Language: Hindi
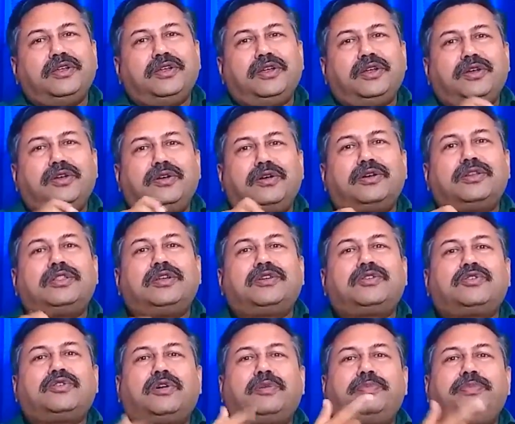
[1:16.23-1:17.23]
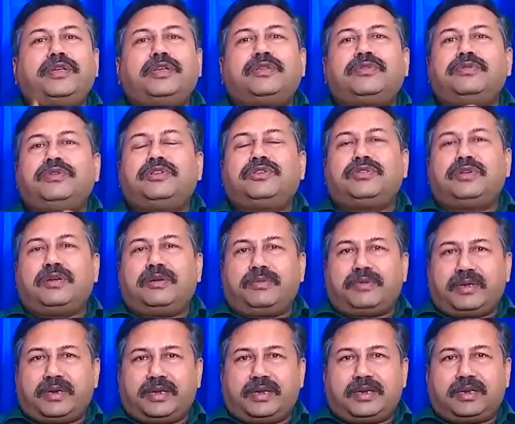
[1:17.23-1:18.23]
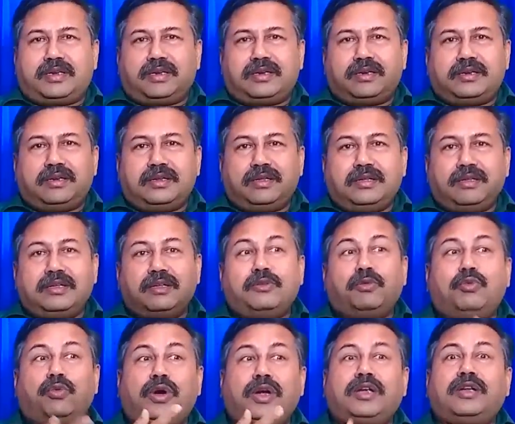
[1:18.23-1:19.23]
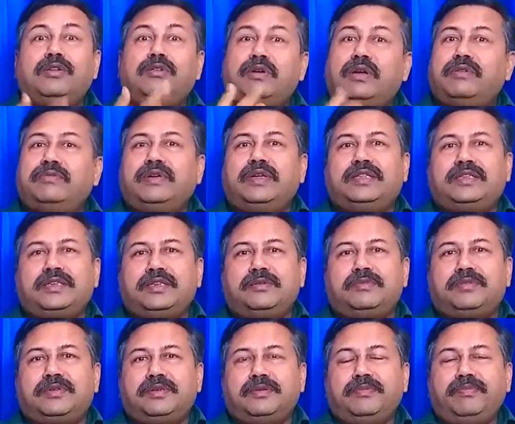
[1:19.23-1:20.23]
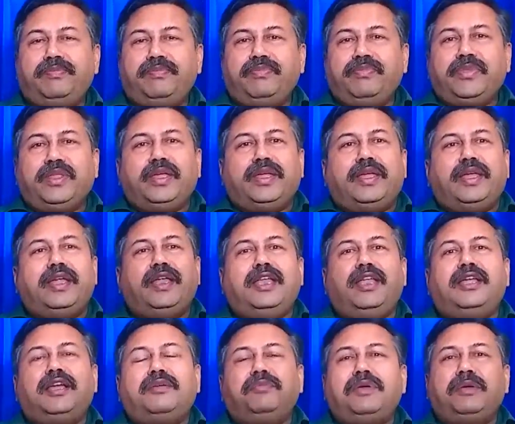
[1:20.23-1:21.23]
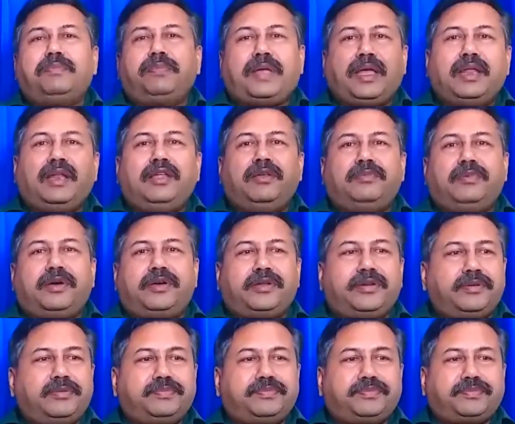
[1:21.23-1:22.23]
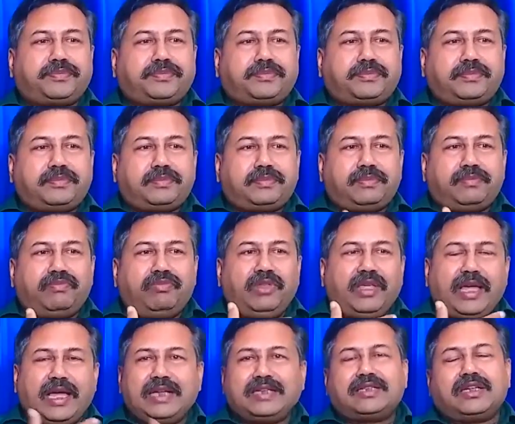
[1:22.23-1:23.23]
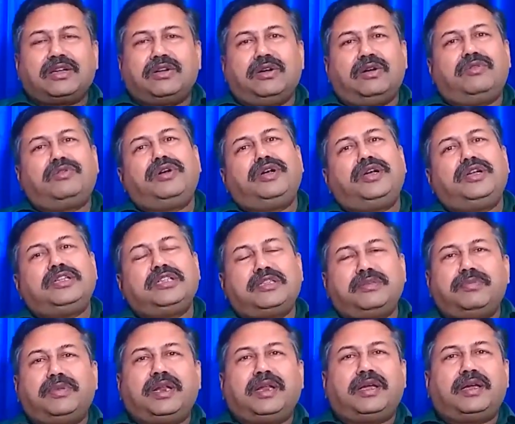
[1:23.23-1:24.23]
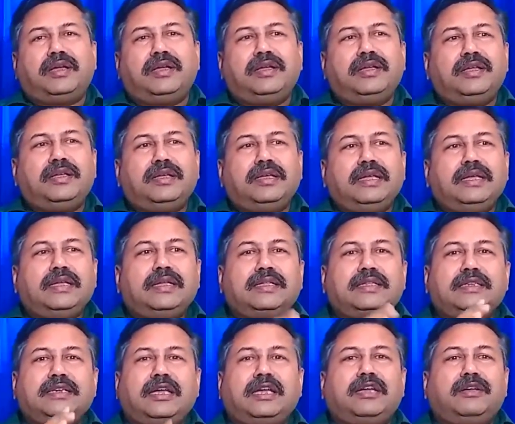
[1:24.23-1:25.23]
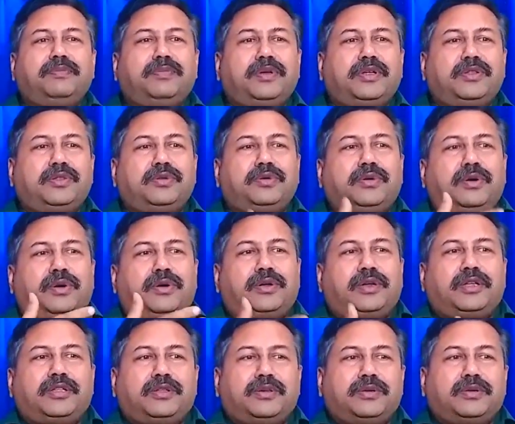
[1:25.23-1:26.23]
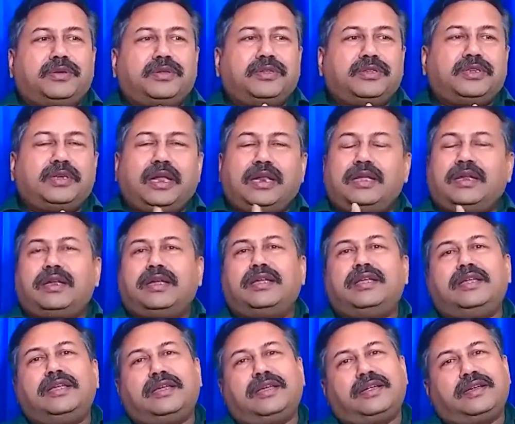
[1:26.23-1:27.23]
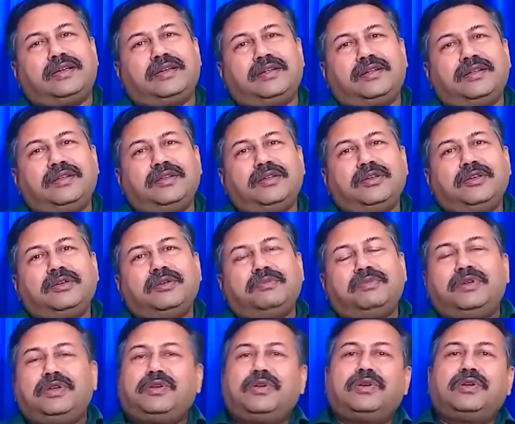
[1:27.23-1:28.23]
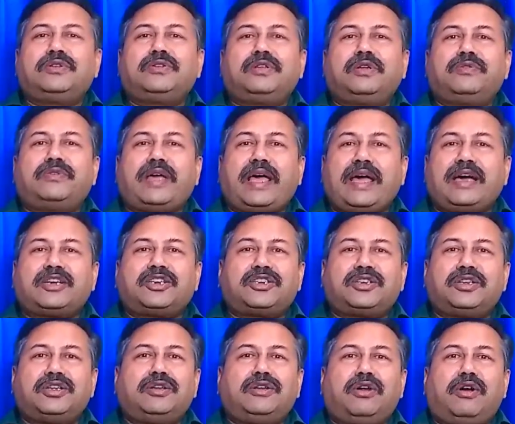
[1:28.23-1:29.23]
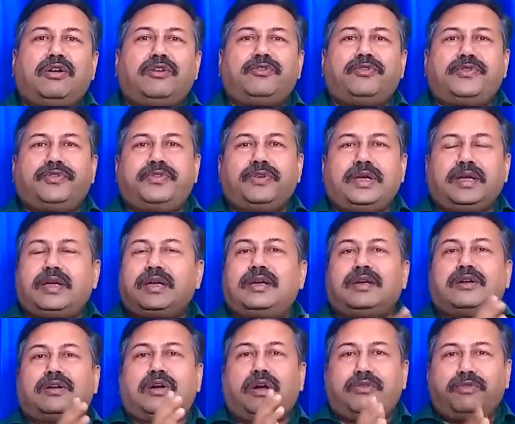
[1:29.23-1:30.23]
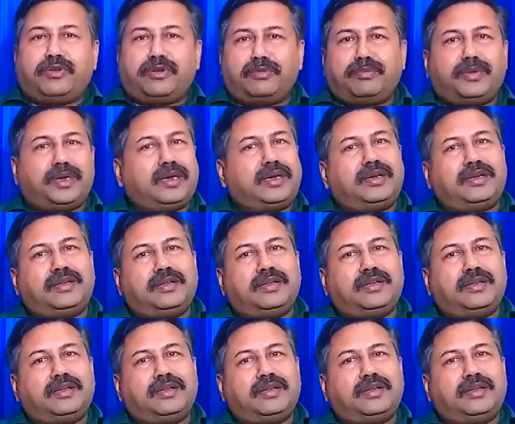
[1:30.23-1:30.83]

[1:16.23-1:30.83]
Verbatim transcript: नॉट द टॉपिक्स विच यू हैव क्रिएटेड वॉट यू हैव अचीव्ड इंडिया में पहली बार ऐसा गवर्नेंस मिला जहाँ पर दो औरतें जल रही हैं बिकॉज ऑफ एक्शन ऑफ गवर्नमेंट